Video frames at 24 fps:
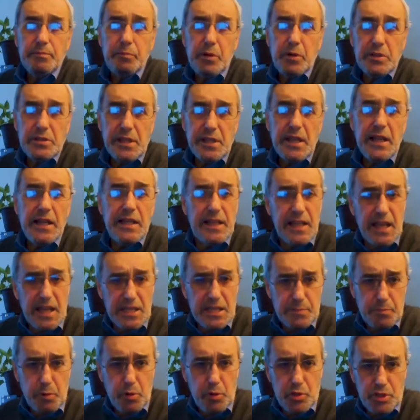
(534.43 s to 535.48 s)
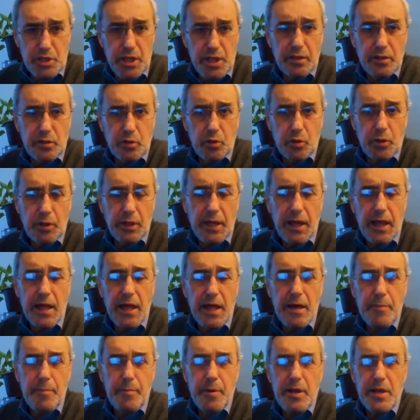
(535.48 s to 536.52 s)
puede ser el 10% de
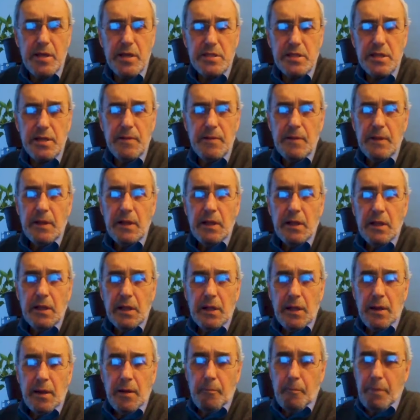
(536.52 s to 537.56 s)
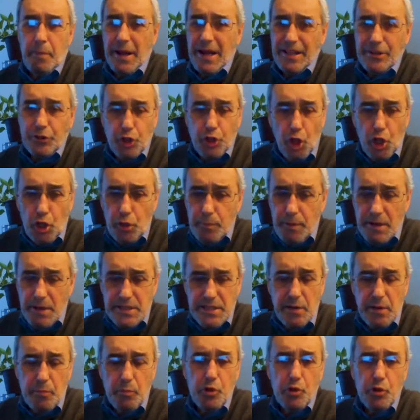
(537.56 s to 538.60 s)
cada EPS. Para todos va a
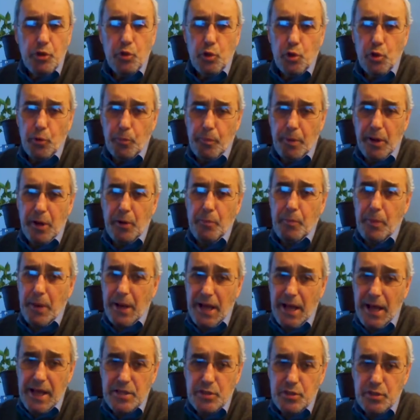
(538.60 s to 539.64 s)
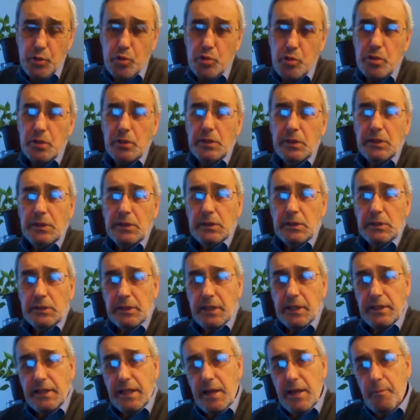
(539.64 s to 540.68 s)
ser muy duro, pero para estos
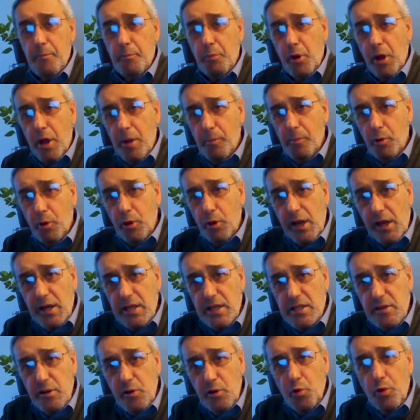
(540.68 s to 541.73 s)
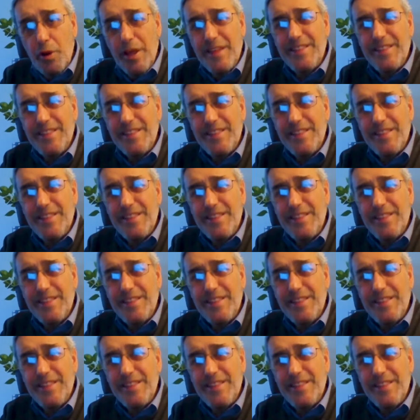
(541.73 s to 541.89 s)
que tienen, por ejemplo, que recibir una